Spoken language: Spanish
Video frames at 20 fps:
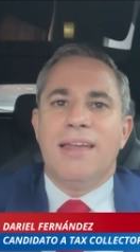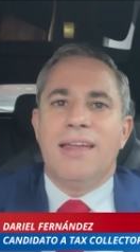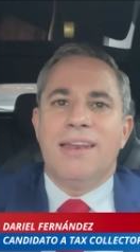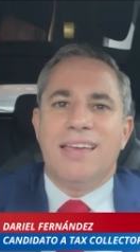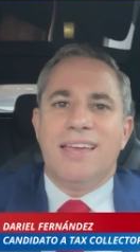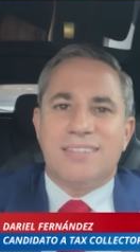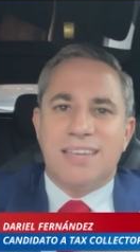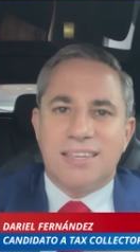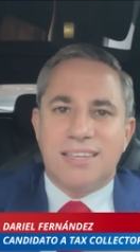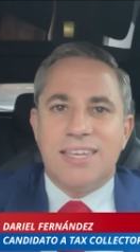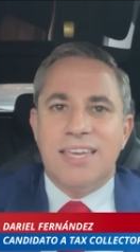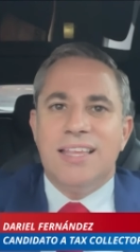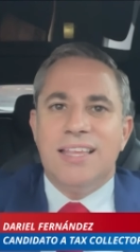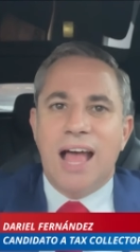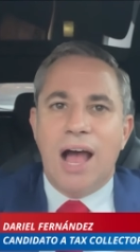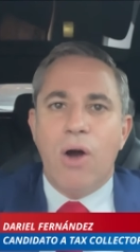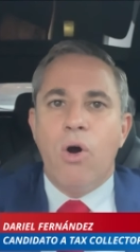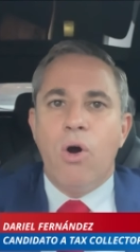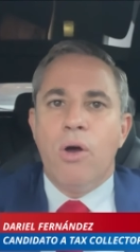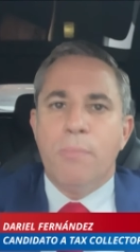
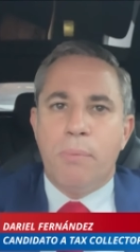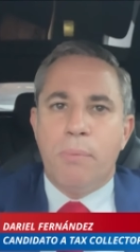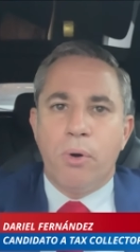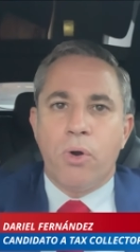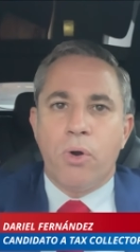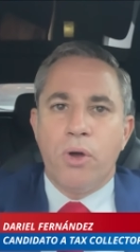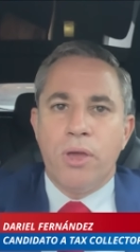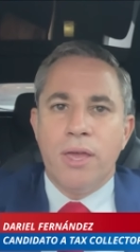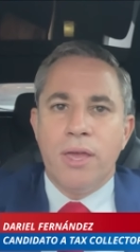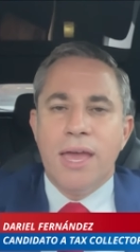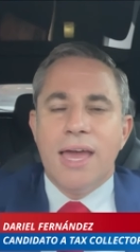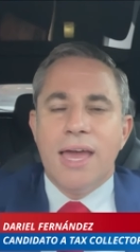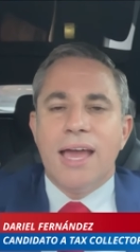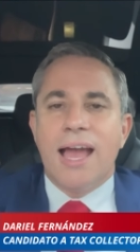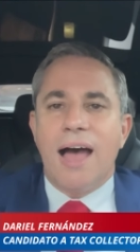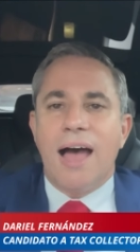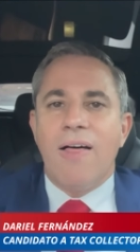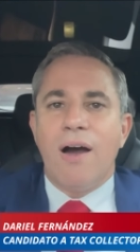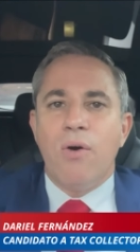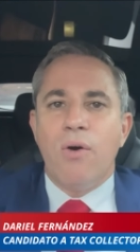necesita hoy por hoy
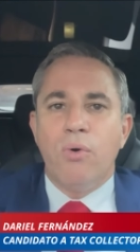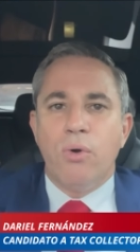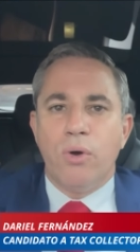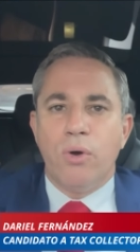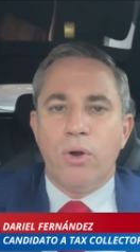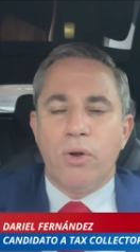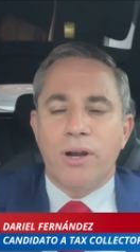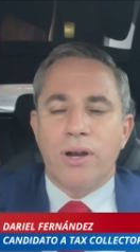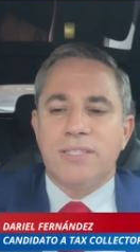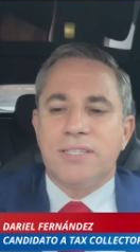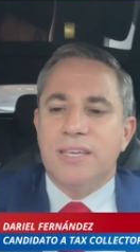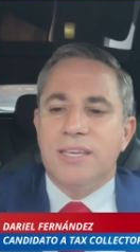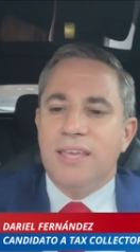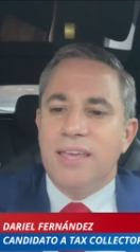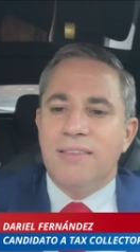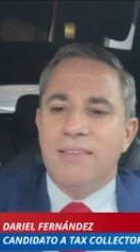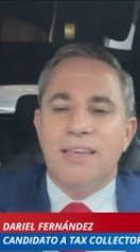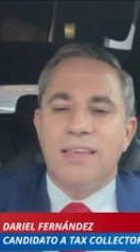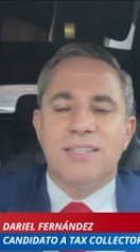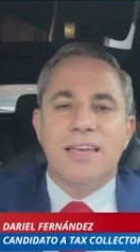cada uno de los
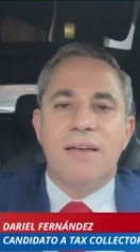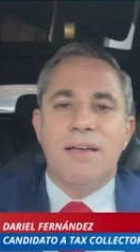residentes